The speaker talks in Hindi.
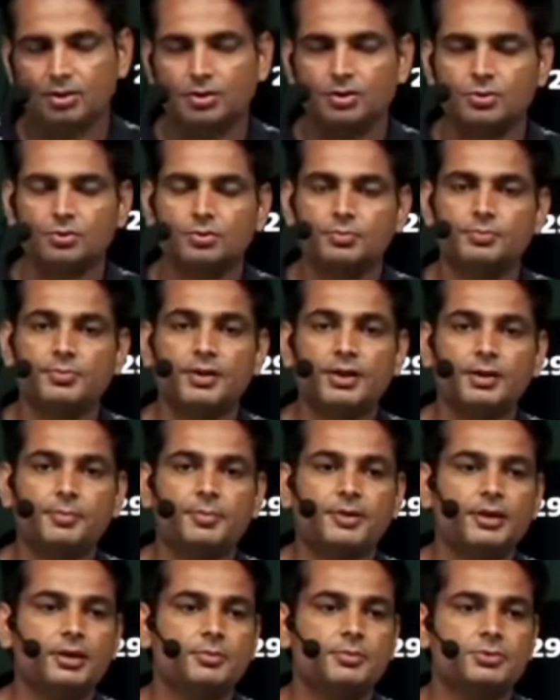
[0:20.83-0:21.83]
तो मेरे
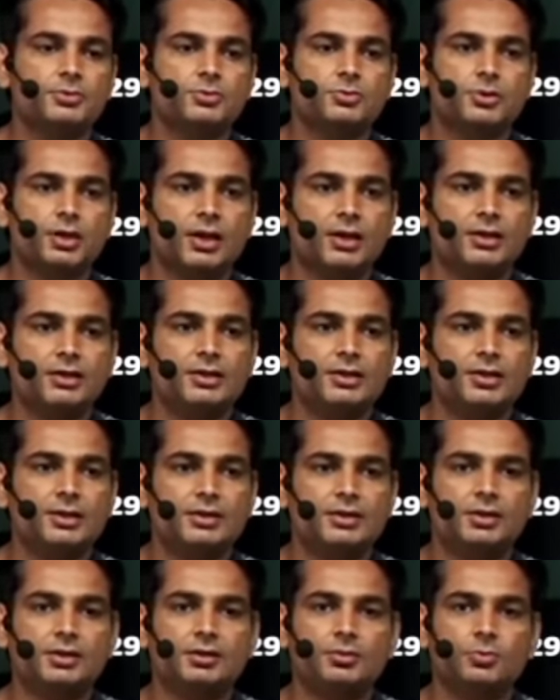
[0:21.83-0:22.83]
प्यारे बच्चों कहानी ये
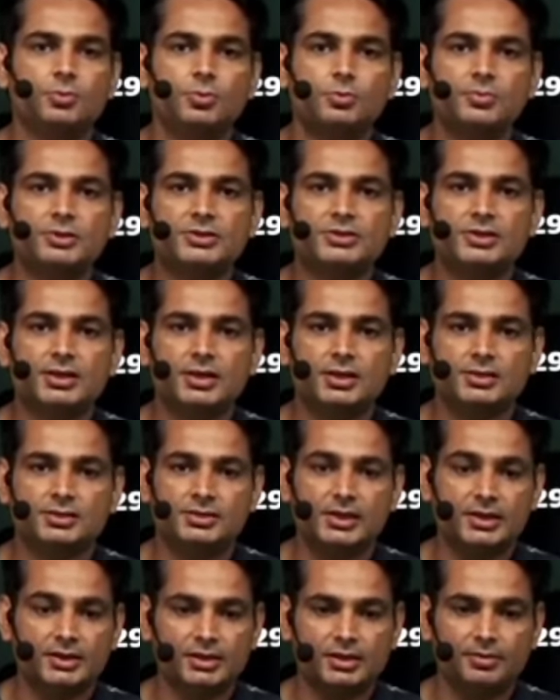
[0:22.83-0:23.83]
थी कि वो बच्चा
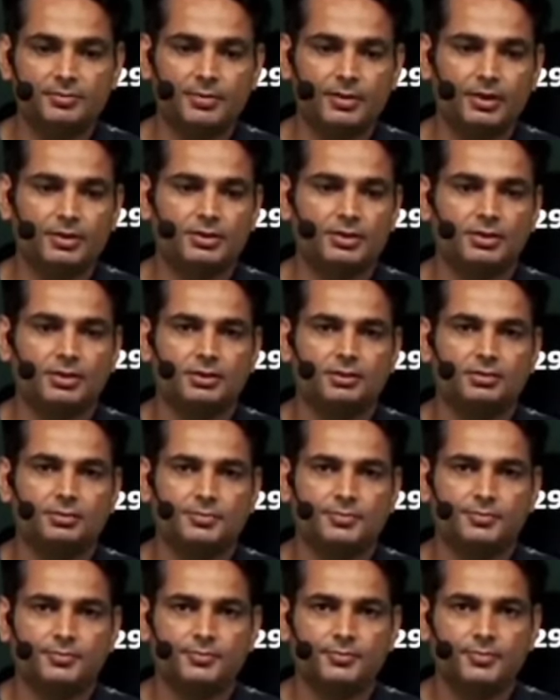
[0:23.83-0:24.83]
साइकिल पे आता था
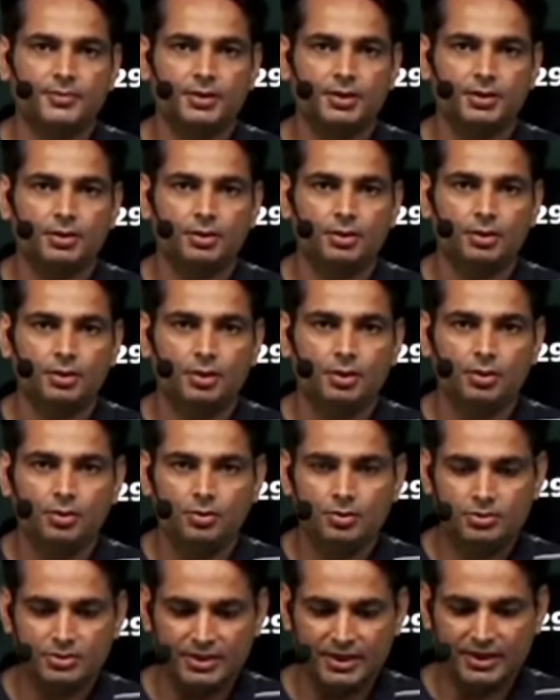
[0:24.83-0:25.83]

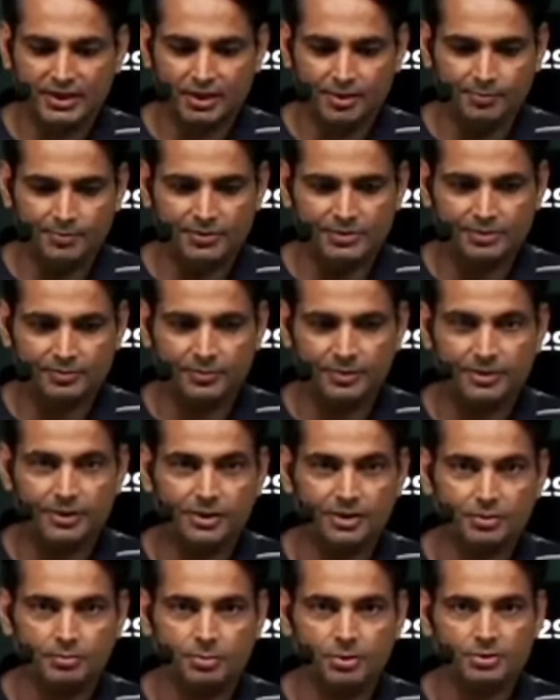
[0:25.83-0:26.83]
और साइकिल पे
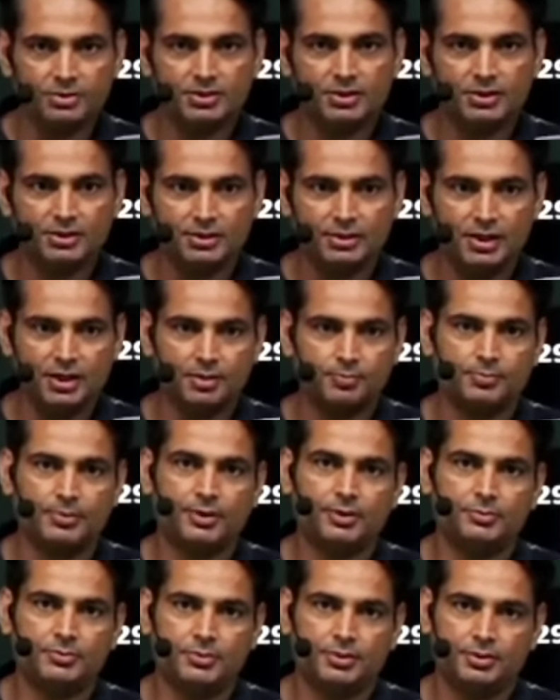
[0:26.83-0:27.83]
सफेदी के बहुत सारे दाग
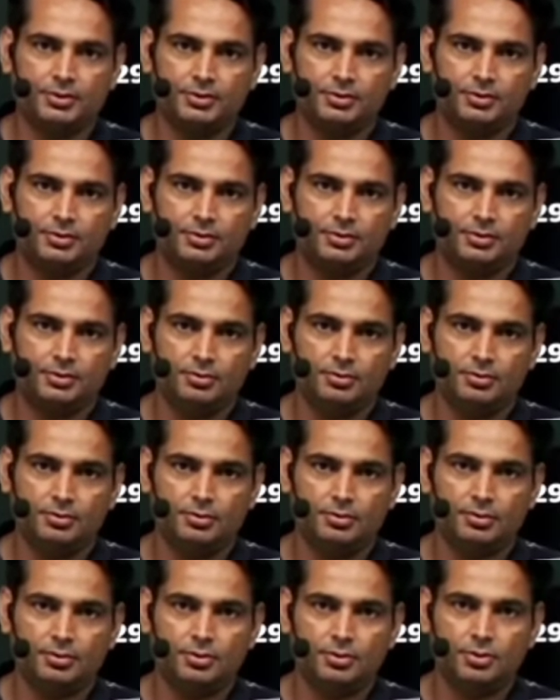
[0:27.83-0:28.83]
पड़े हुए थे
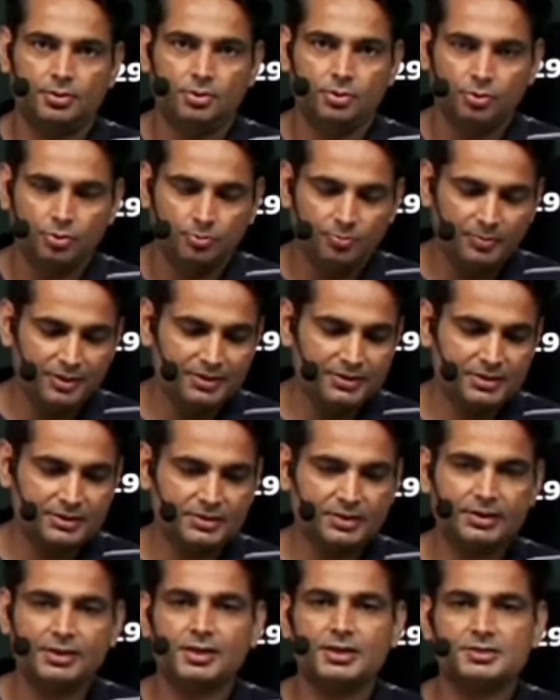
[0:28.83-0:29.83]
मैं
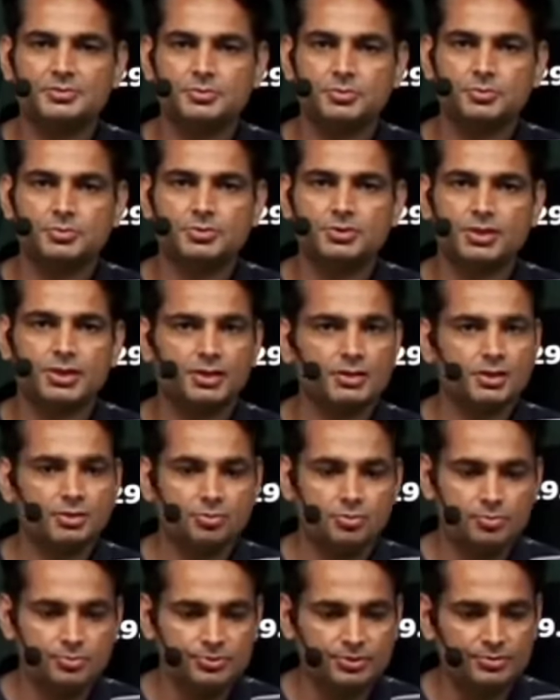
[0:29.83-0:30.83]
जैसे क्लास में घुस रहा था
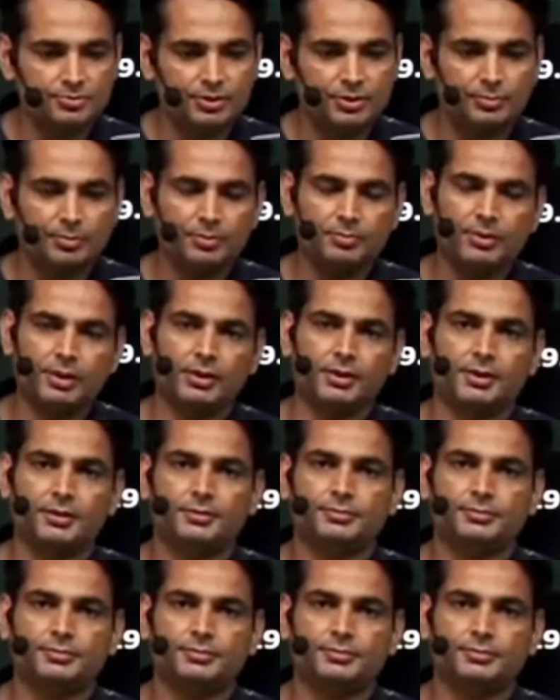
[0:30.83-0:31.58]
वो मुझे वहीं पे मिल गया